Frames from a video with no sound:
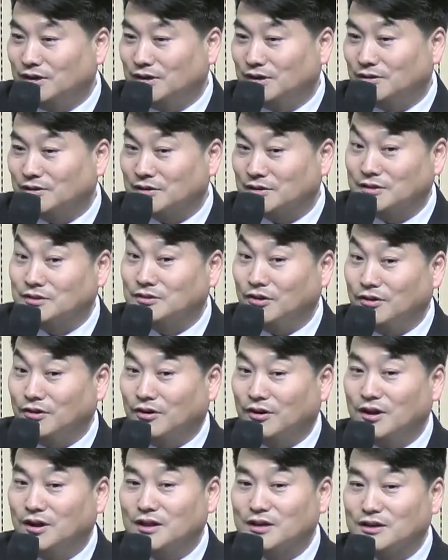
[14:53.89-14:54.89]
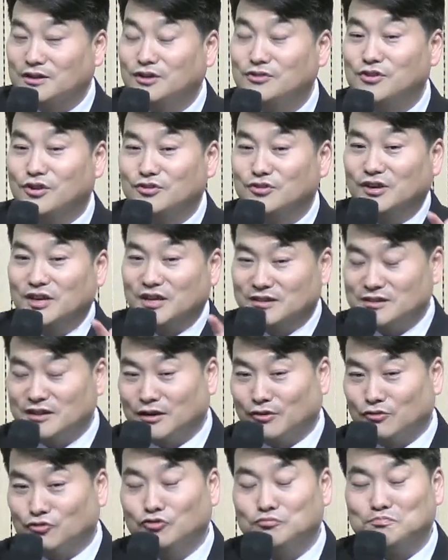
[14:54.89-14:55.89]
그래서 그런 영역이
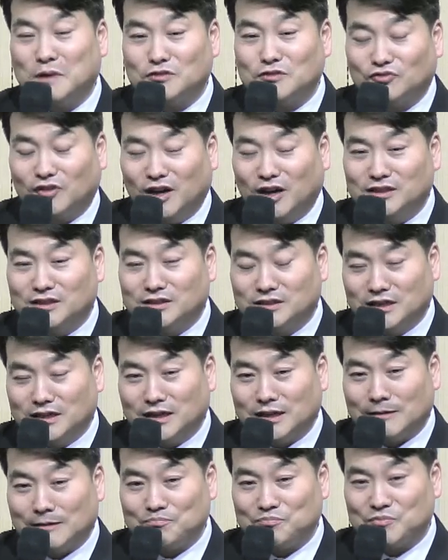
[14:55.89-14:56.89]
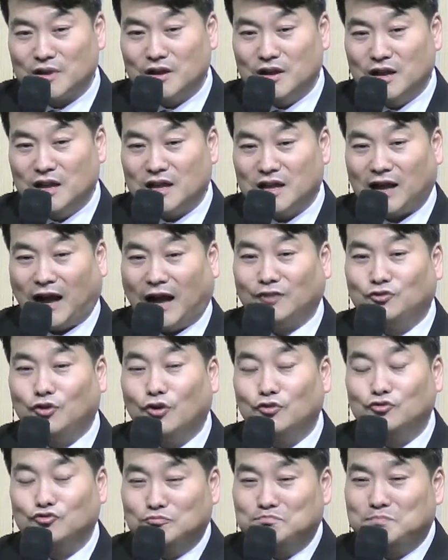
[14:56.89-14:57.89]
있더라고요. 주파수가 있는데
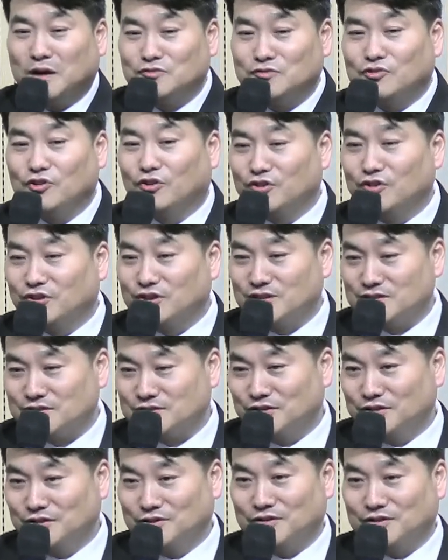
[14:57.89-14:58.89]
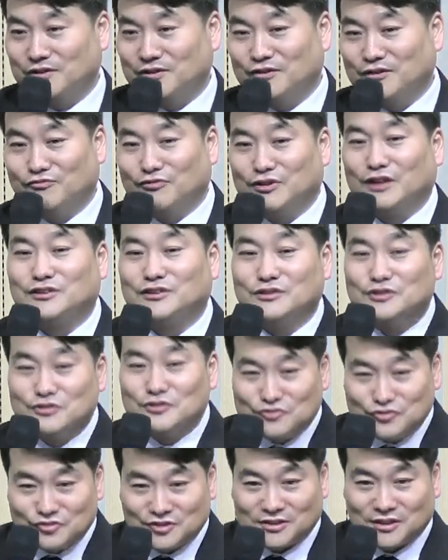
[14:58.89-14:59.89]
가청 주파수 영역이 있어요. 우리가 들을 수
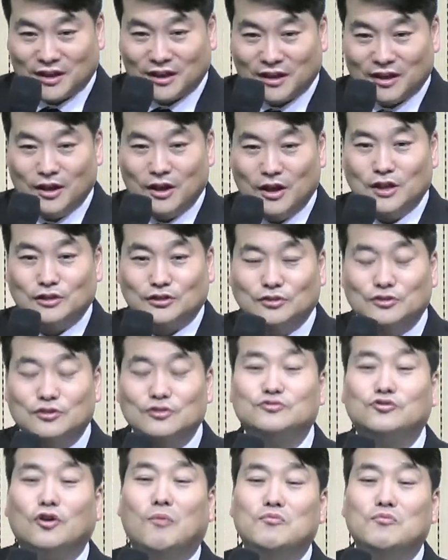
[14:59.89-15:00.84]
있는데 들을 수 없는